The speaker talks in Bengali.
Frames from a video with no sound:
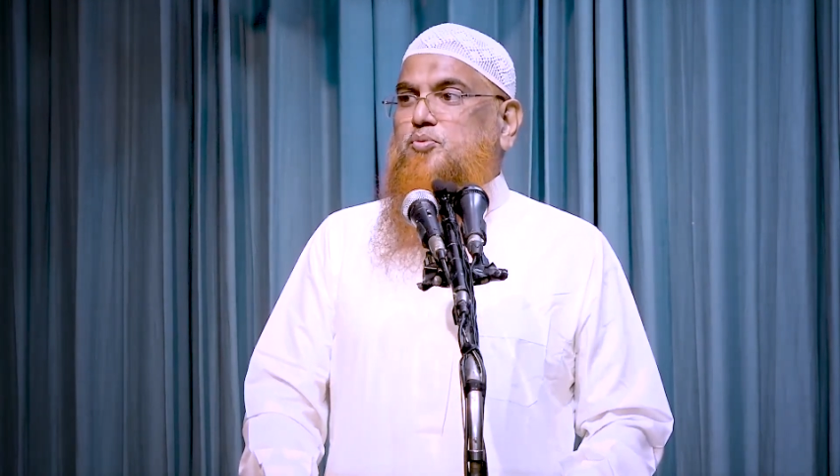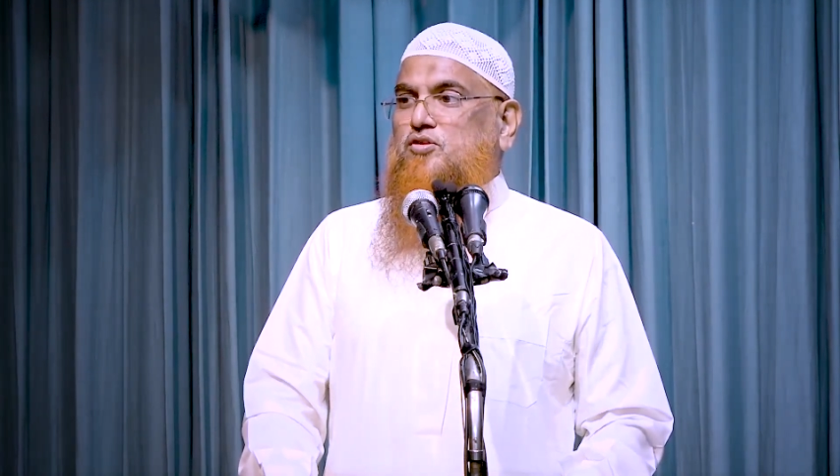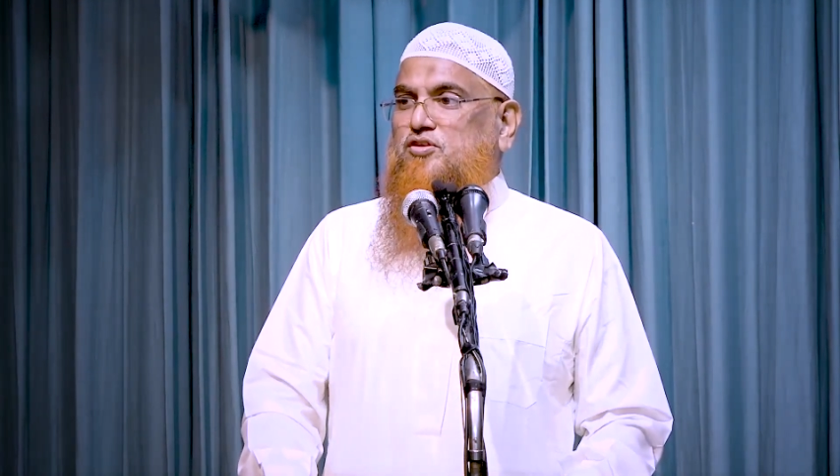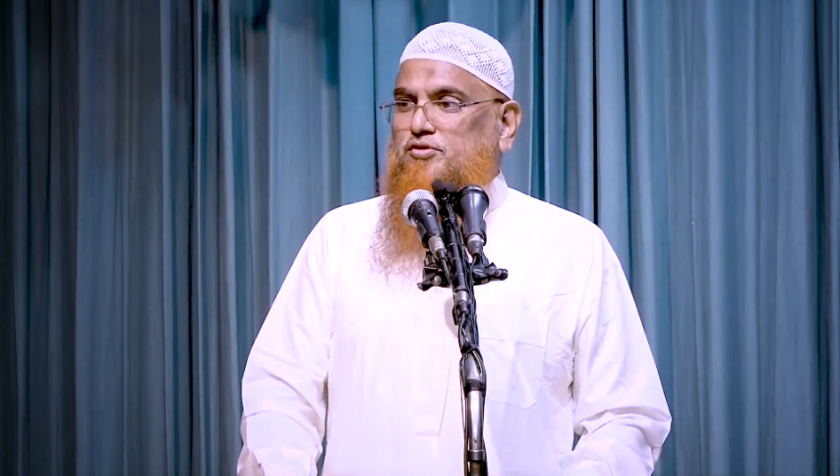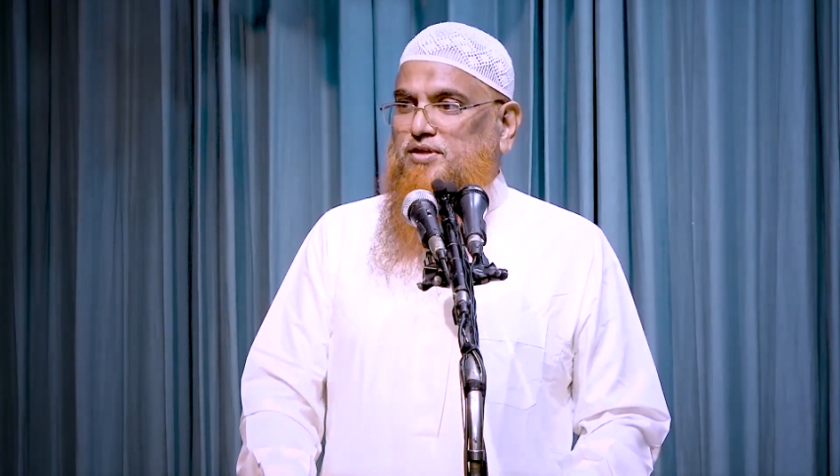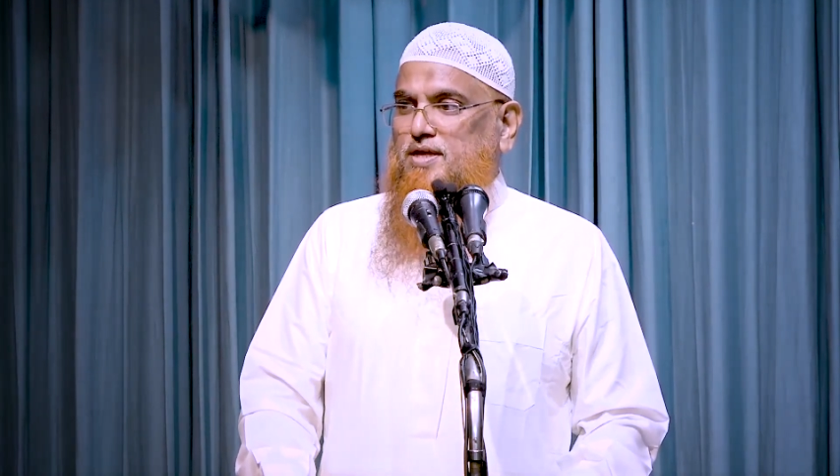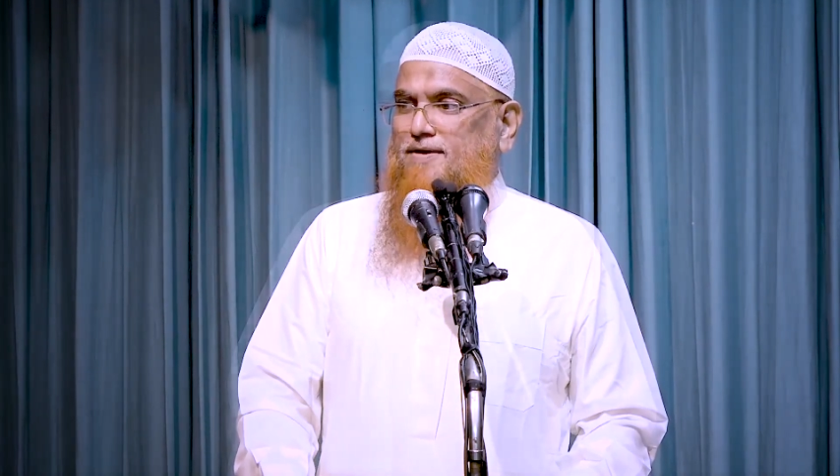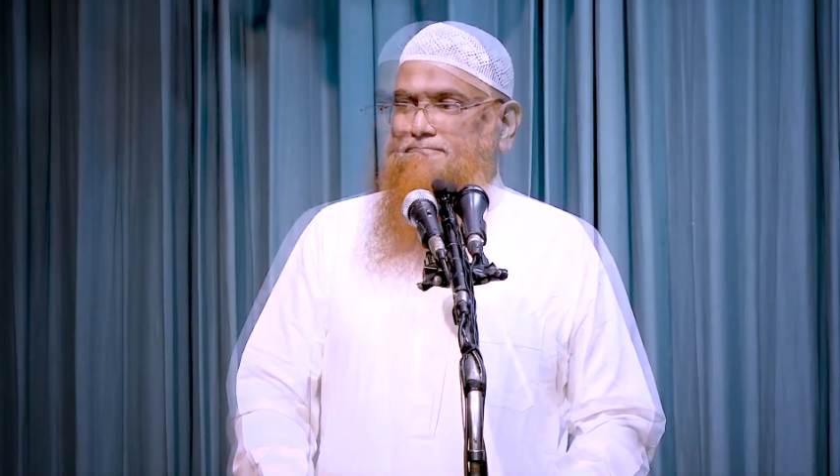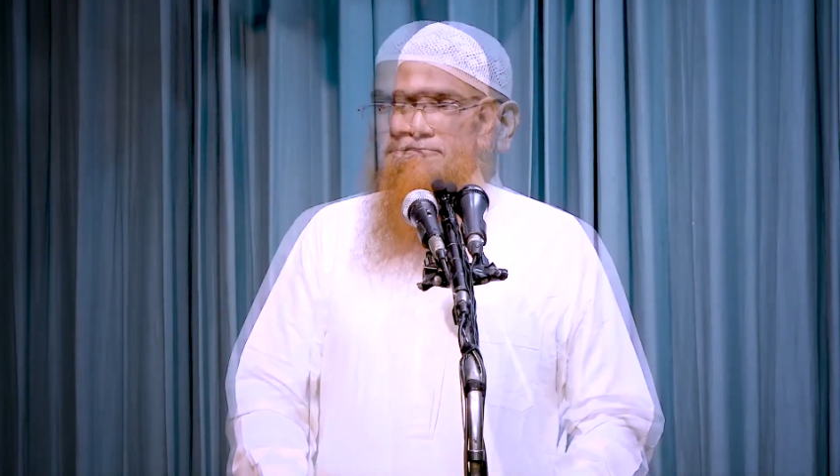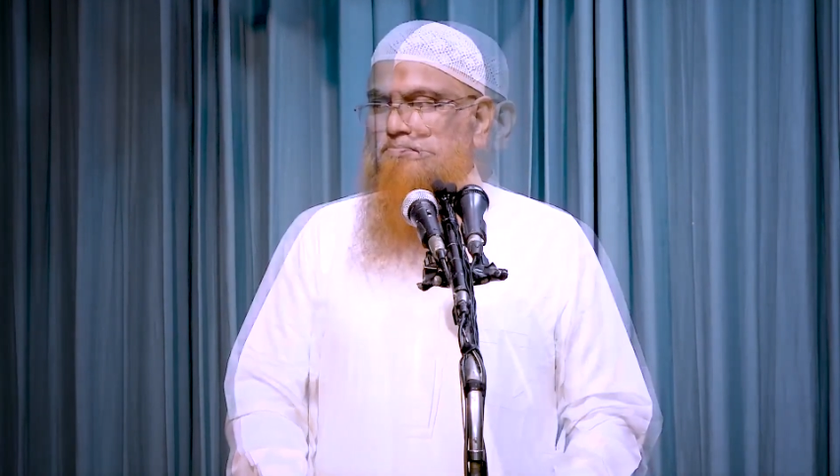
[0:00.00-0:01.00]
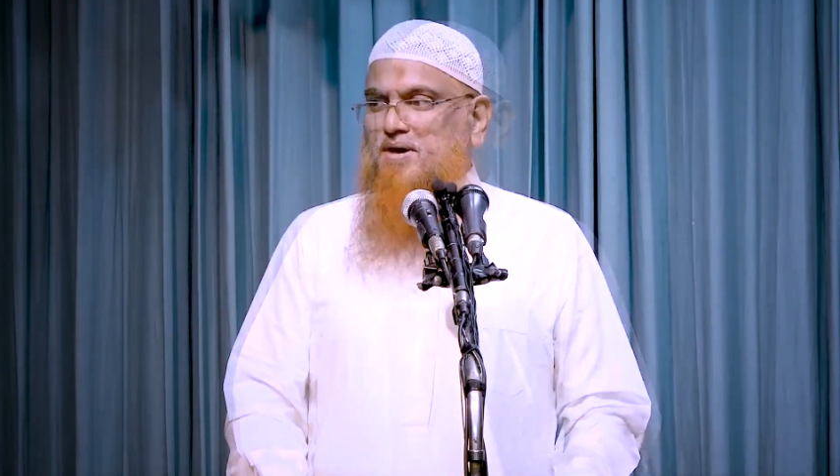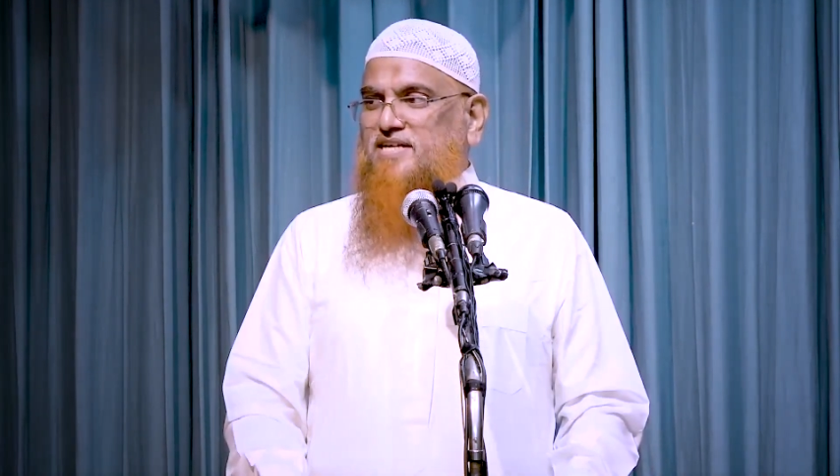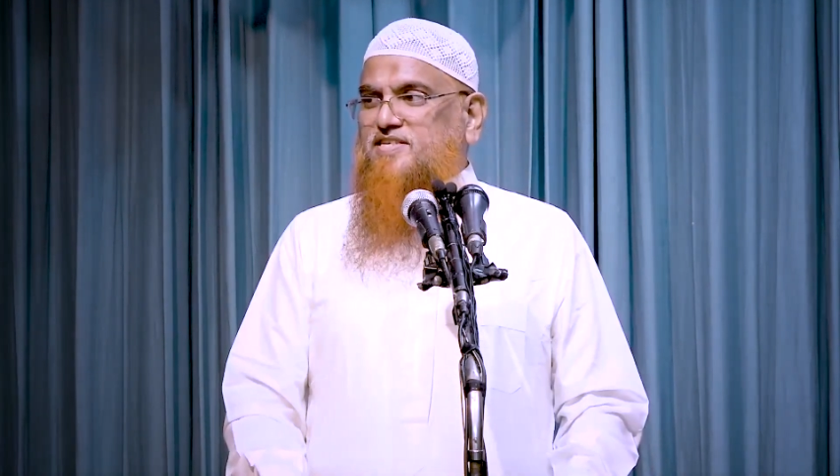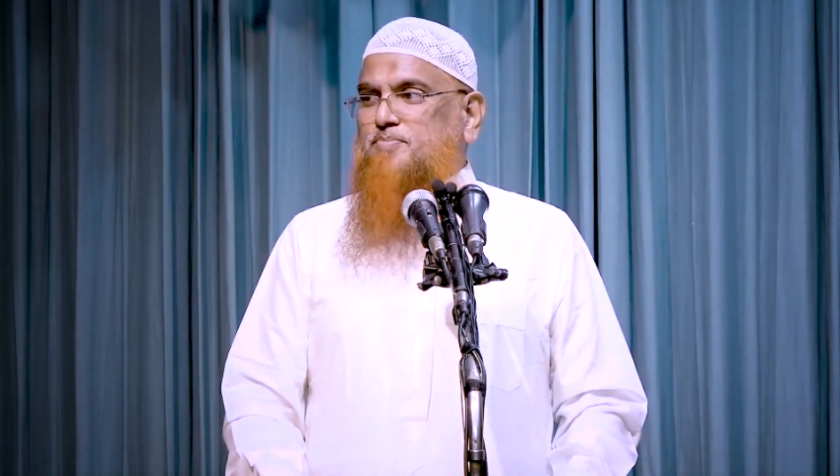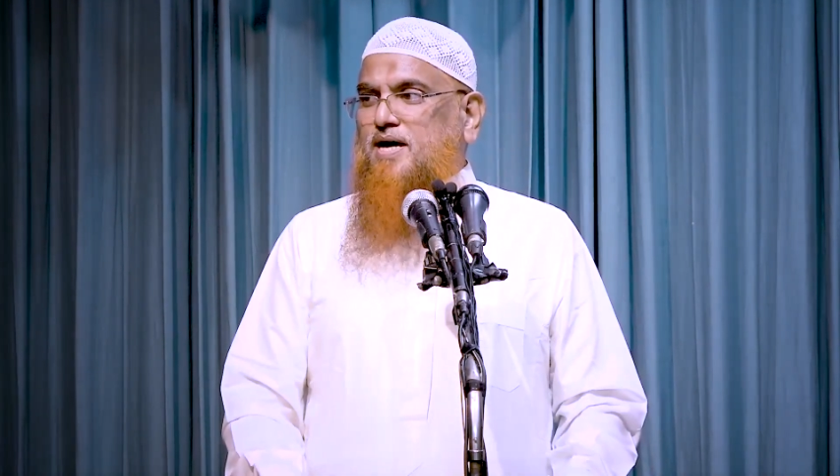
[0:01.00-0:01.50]
প্রতিযোগিতা
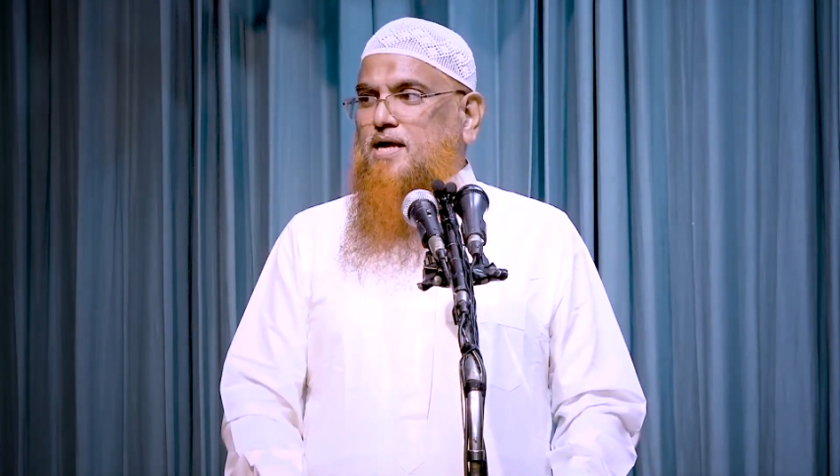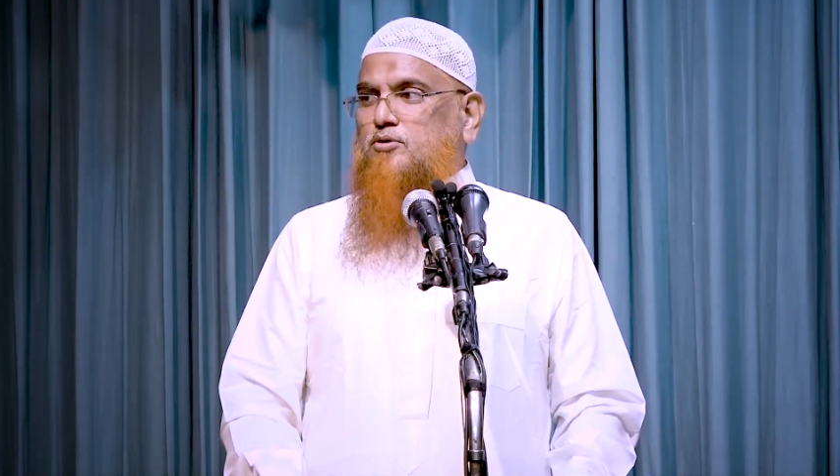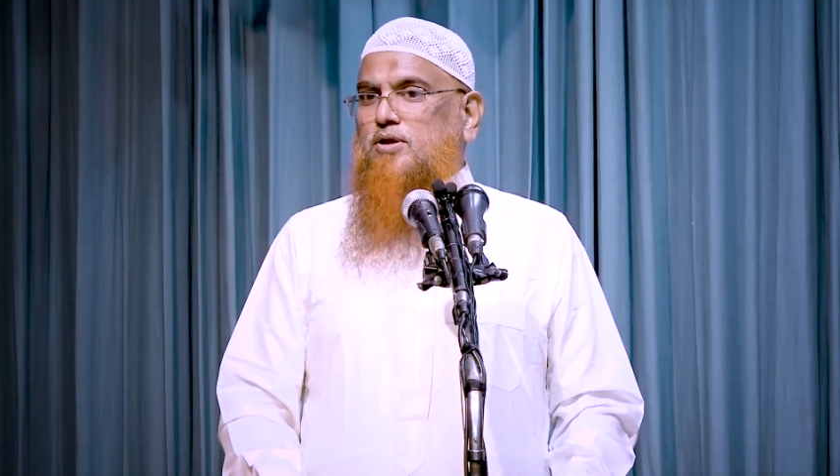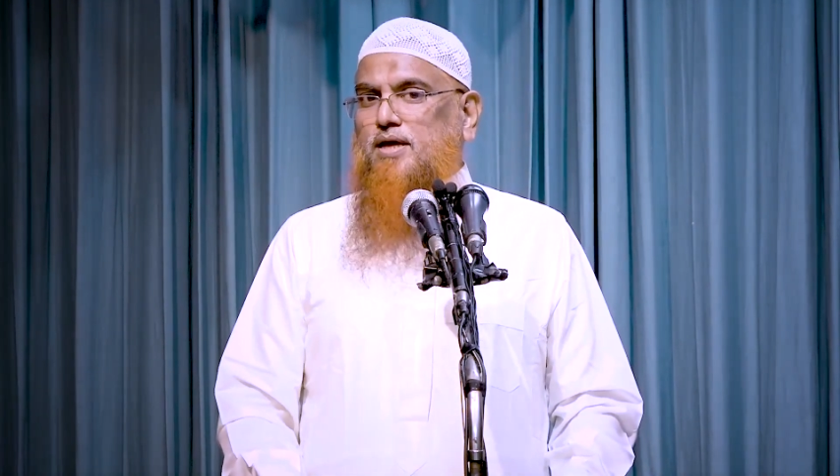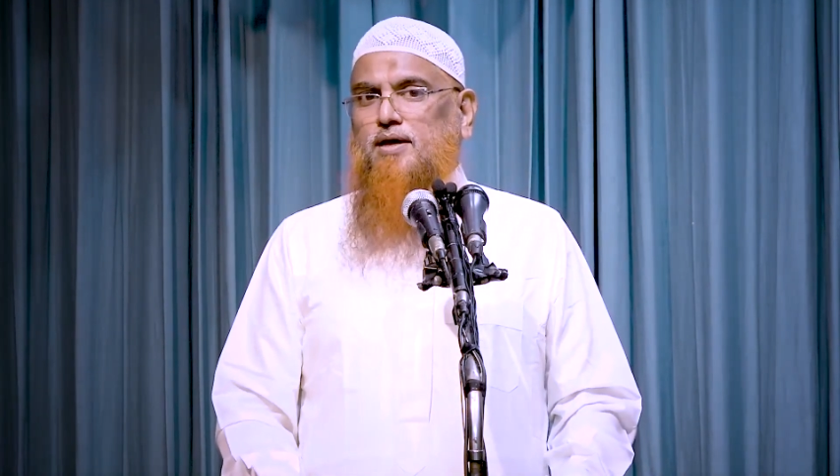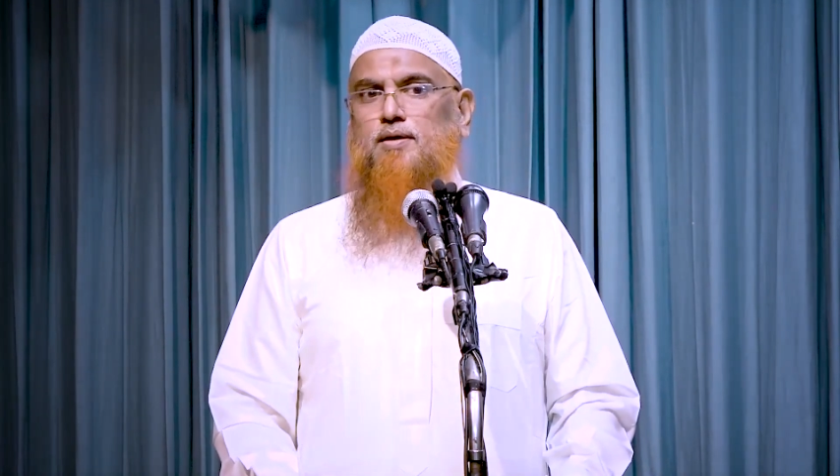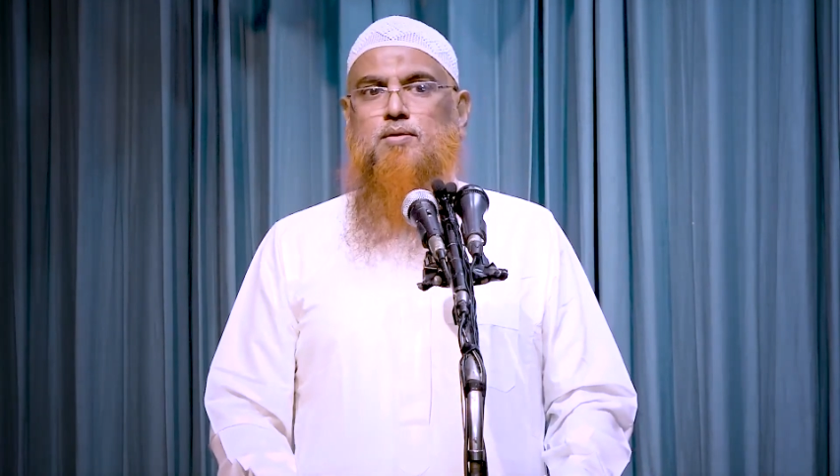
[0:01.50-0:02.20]
বাস ভাড়া করে